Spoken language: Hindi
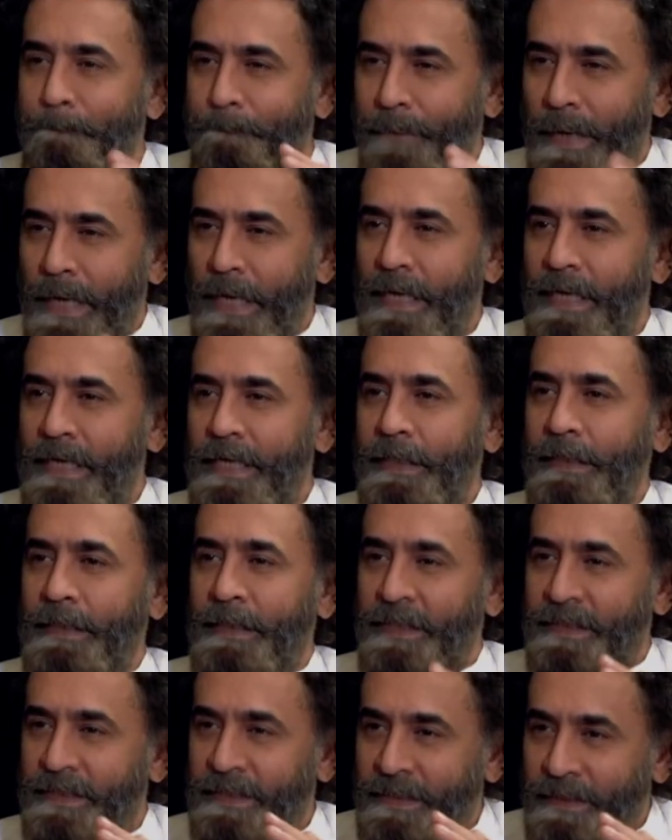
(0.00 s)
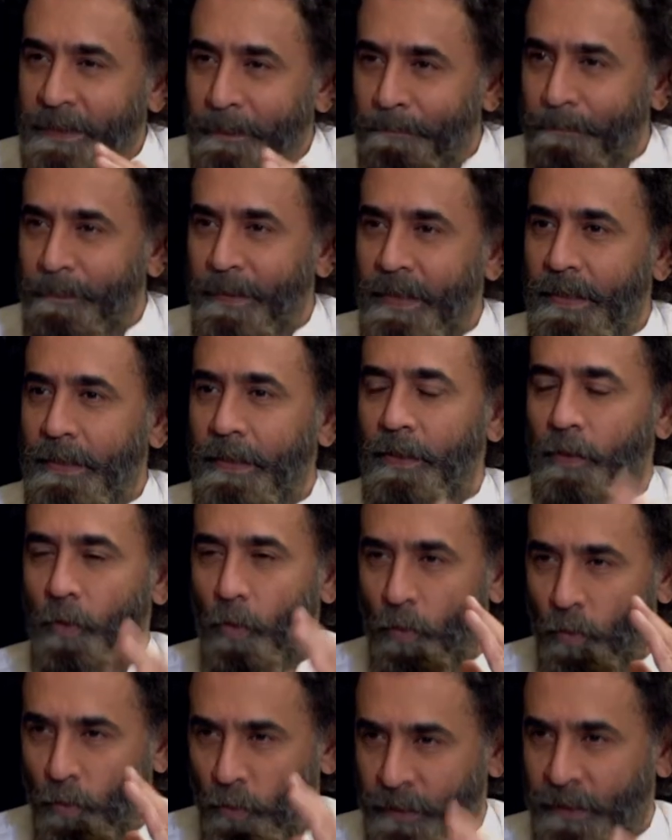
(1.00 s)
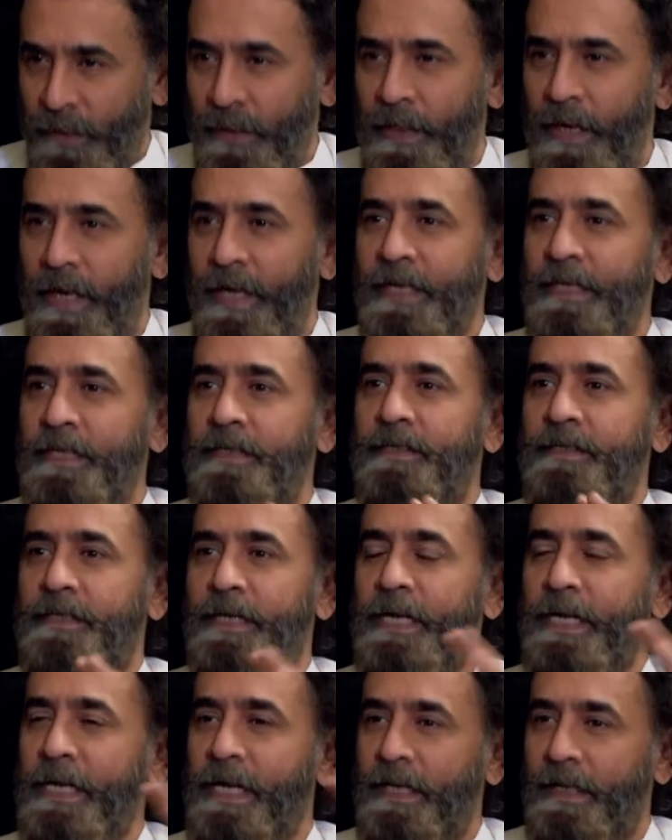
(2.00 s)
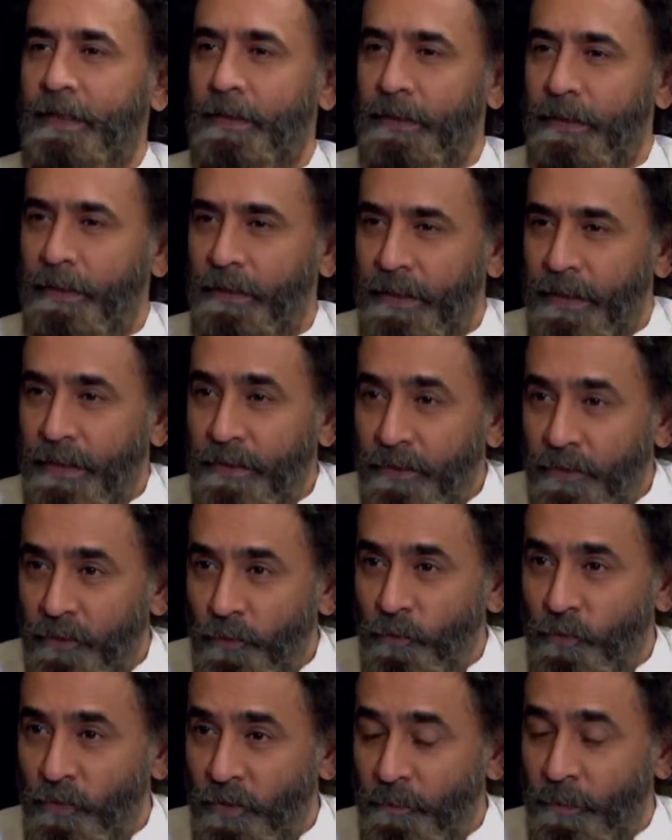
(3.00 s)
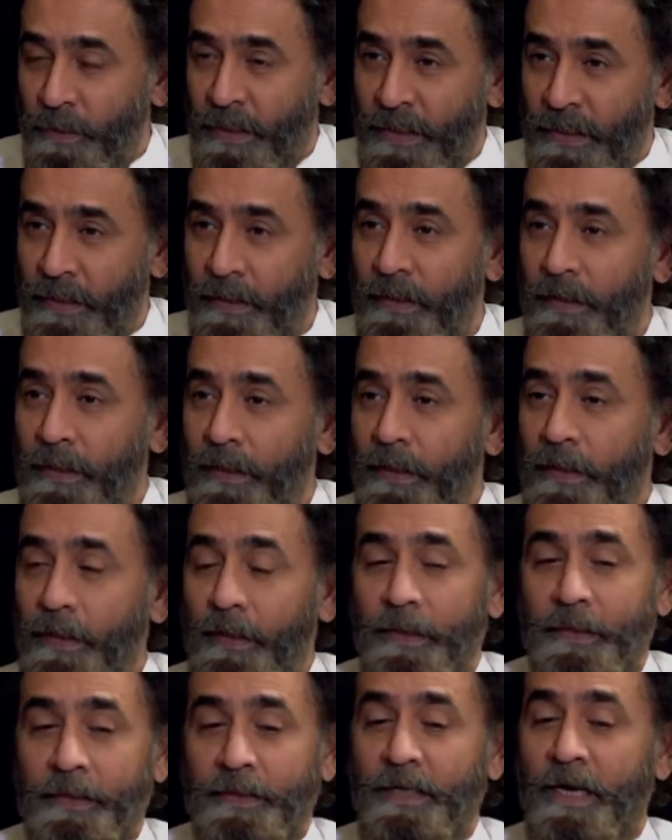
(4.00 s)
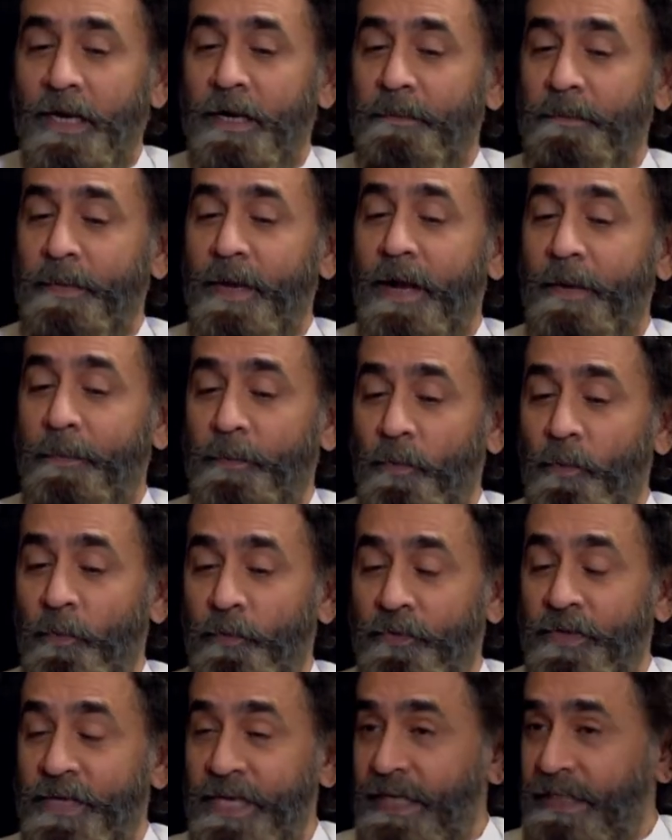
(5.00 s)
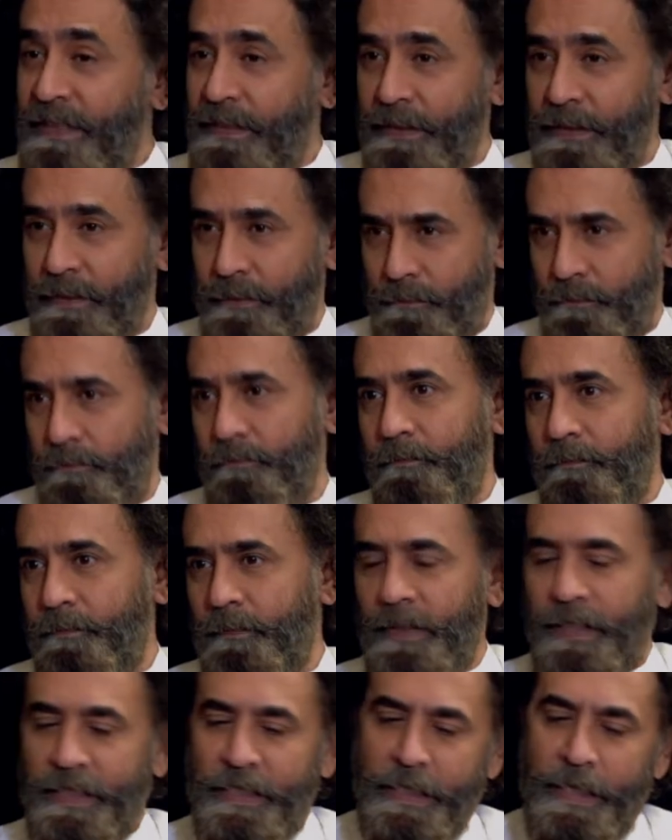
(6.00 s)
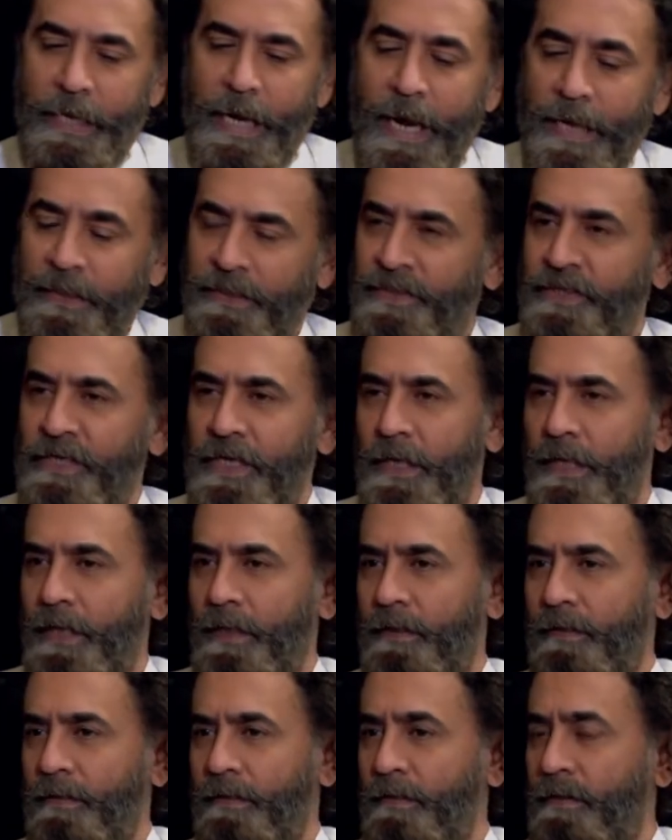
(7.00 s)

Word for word: पहली डिसिप्लिन ऑर्गेनाइज्ड एक इंस्टीट्यूशन बनी जहाँ पे आपको थिएटर यानी एक्टिंग